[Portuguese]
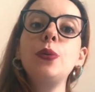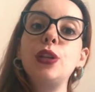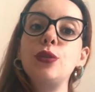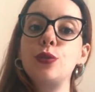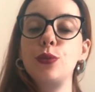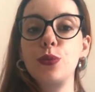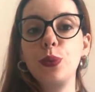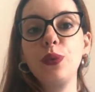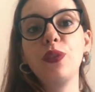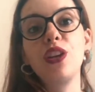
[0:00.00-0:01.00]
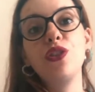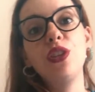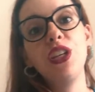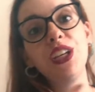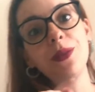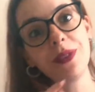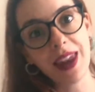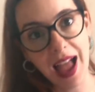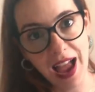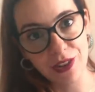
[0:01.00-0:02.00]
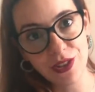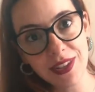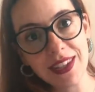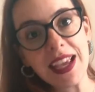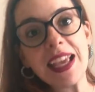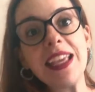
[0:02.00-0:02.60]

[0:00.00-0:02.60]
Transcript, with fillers: Rio Grande do Sul invadiram Lages